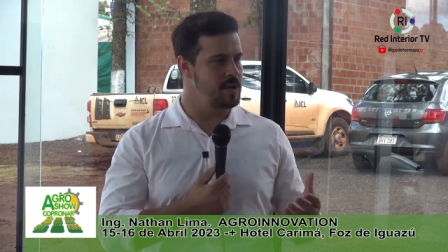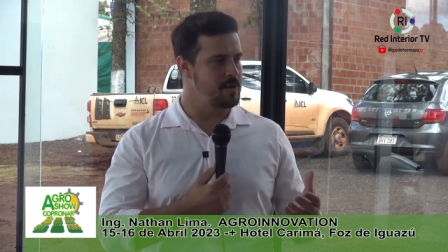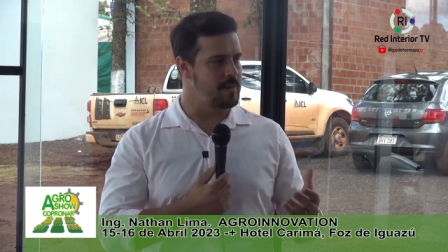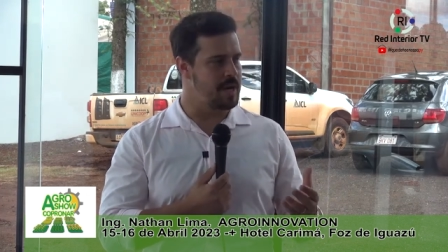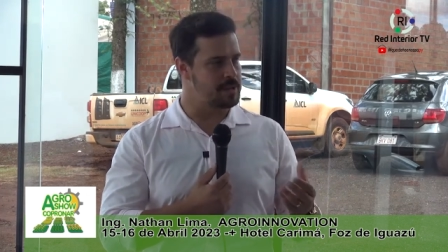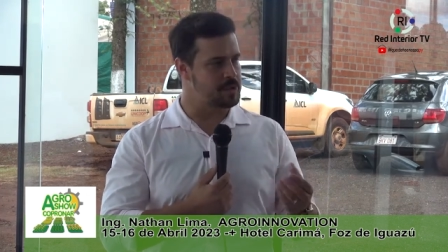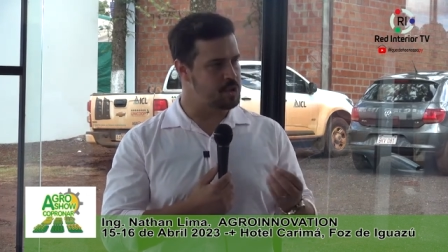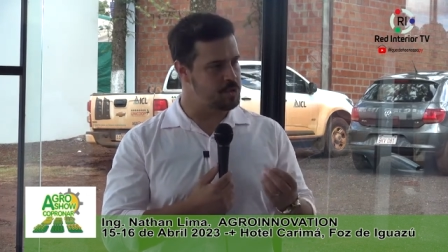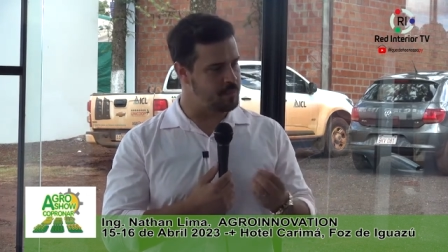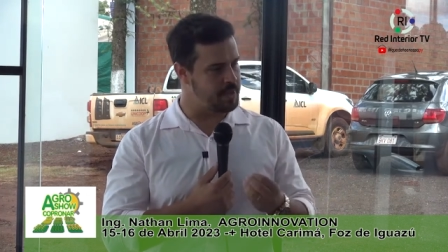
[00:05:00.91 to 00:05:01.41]

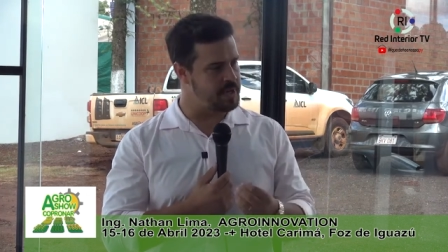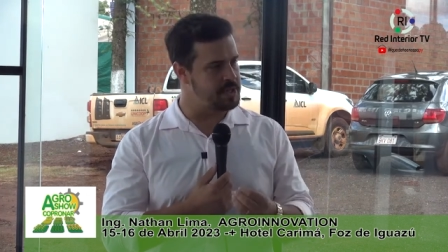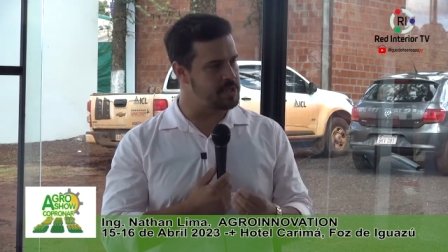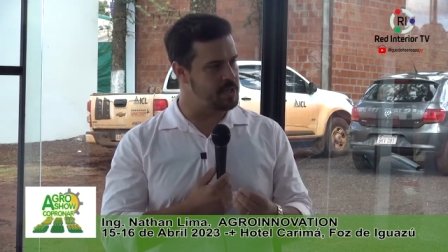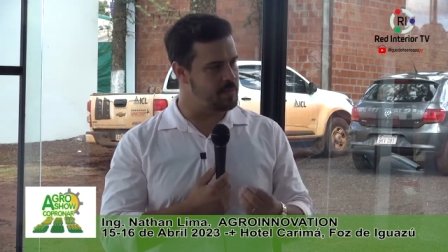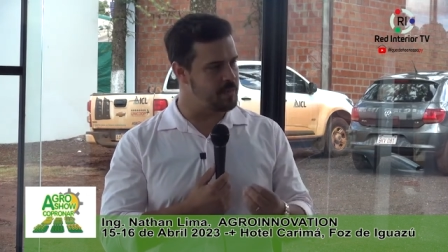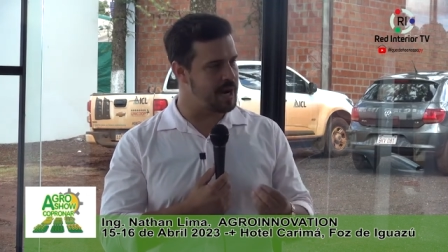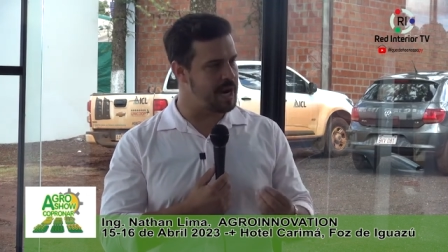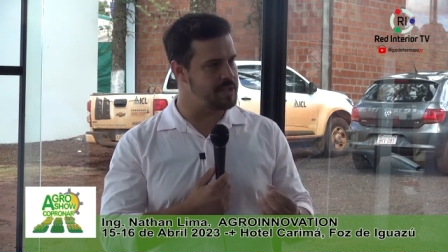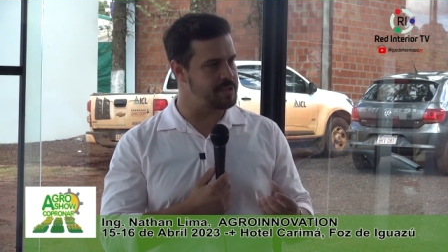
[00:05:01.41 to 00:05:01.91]
mas os
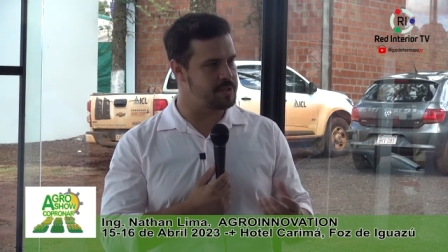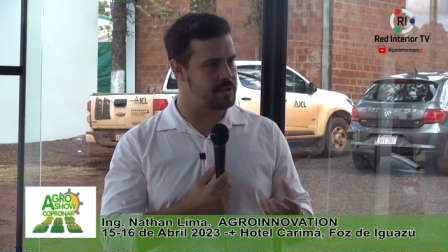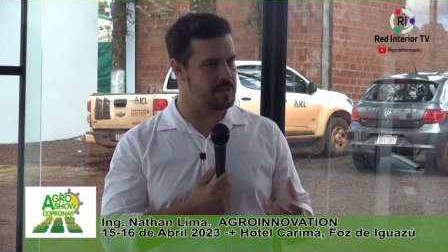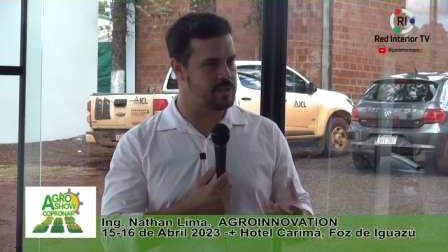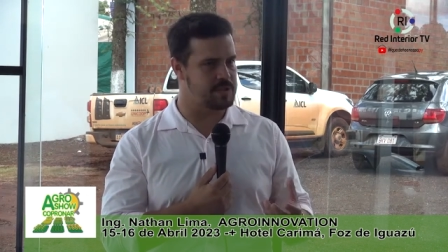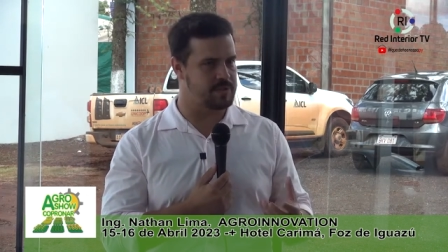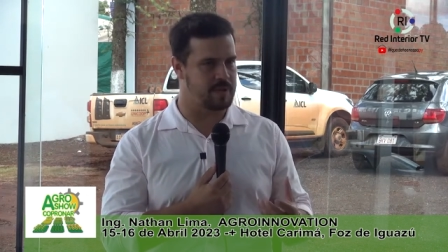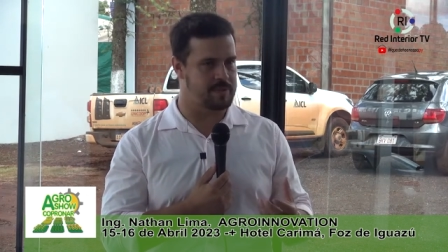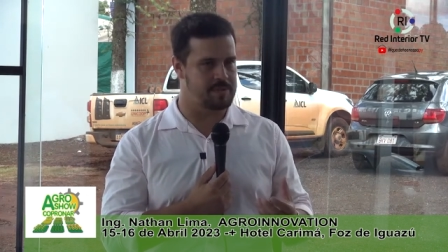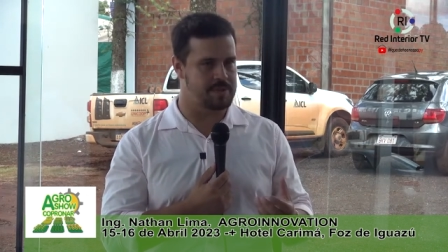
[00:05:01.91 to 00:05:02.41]
principais que
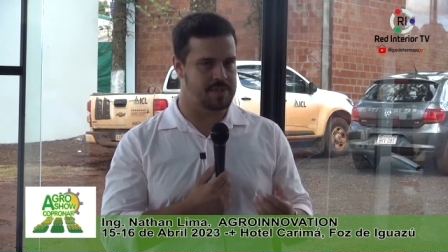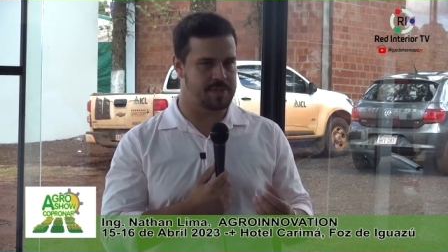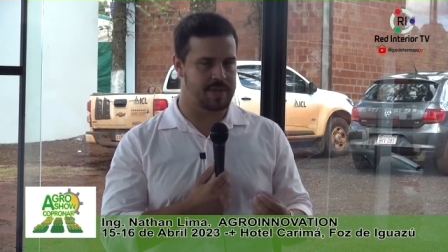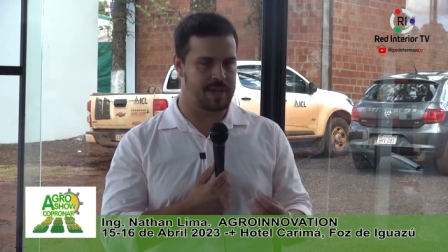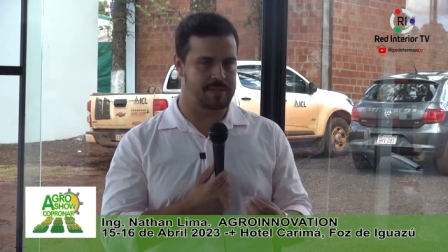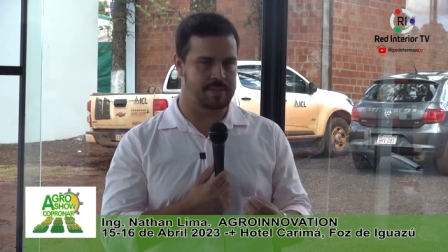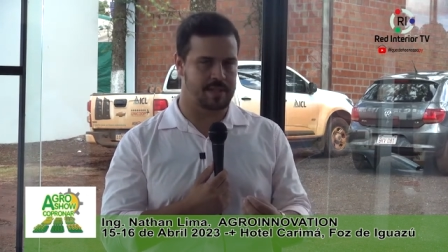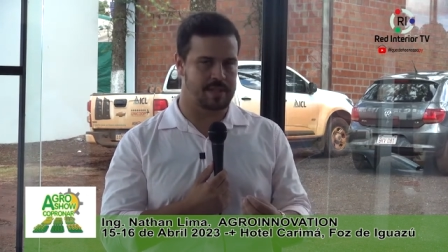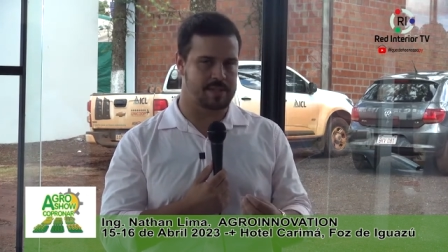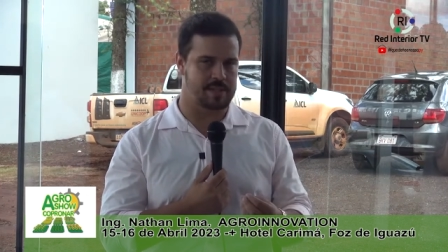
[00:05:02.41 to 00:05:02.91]
nós vamos
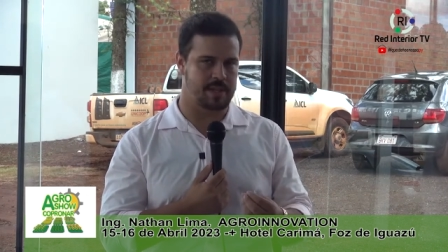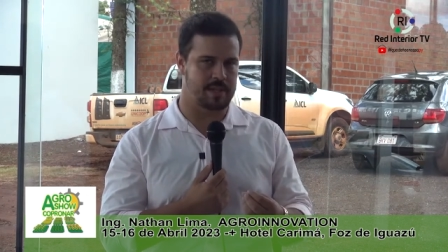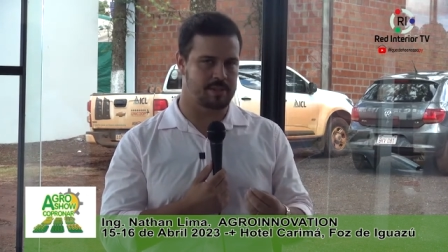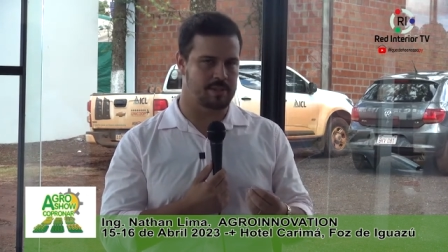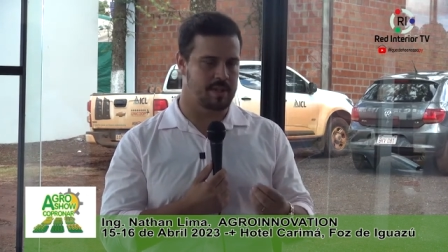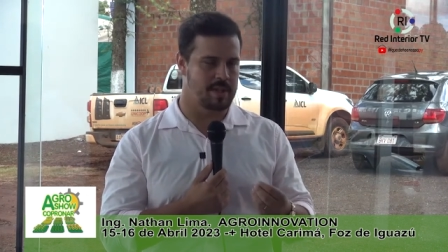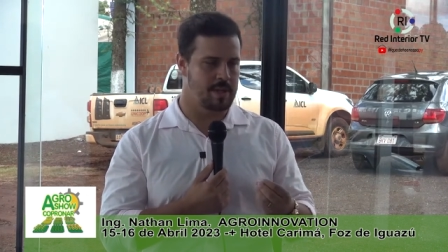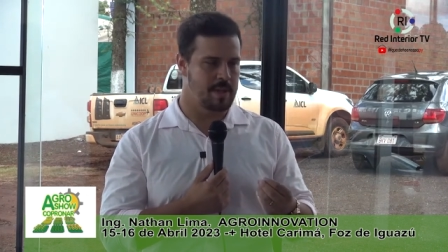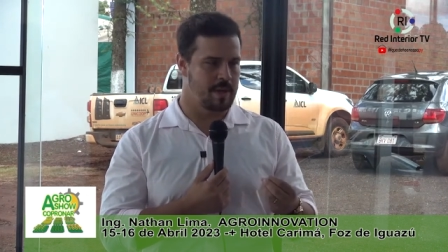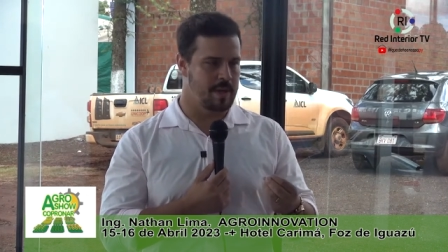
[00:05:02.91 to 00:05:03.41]
estar
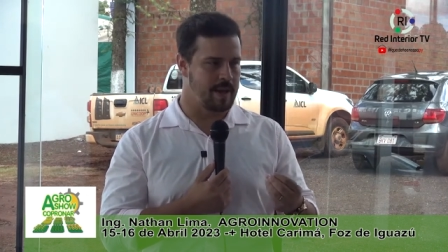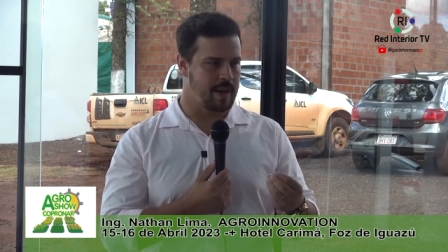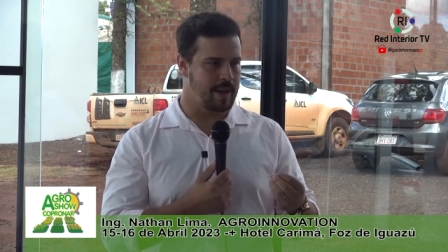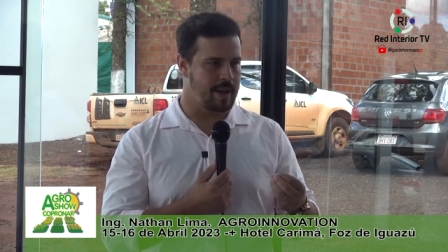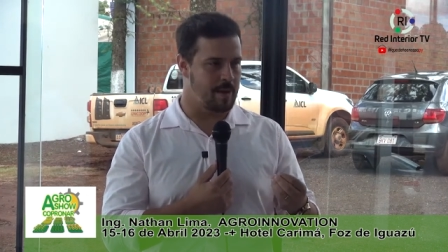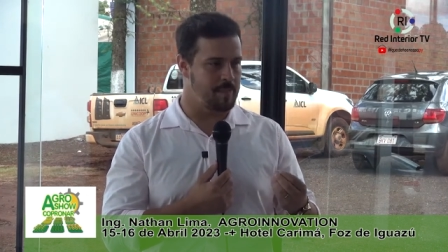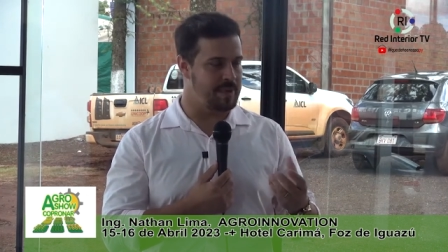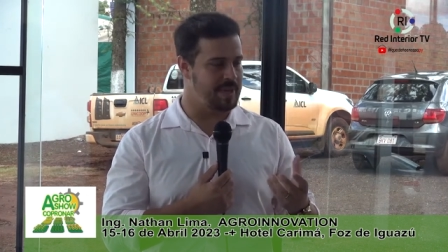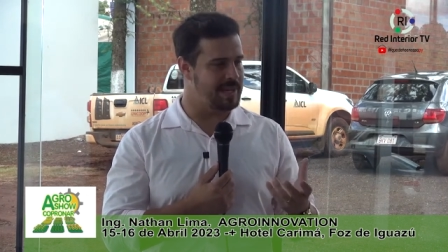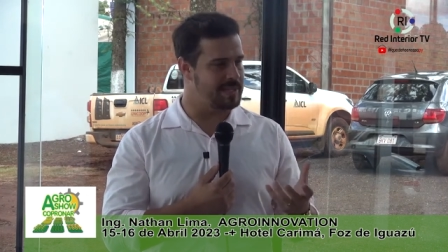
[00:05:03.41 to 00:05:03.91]
trazendo é
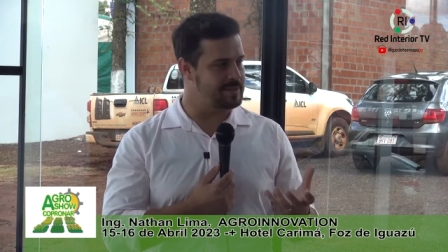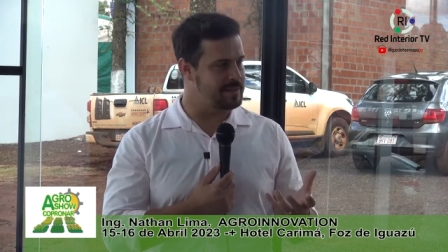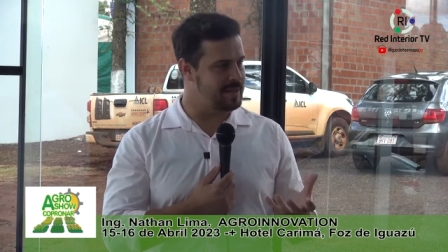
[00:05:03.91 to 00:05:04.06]
Camila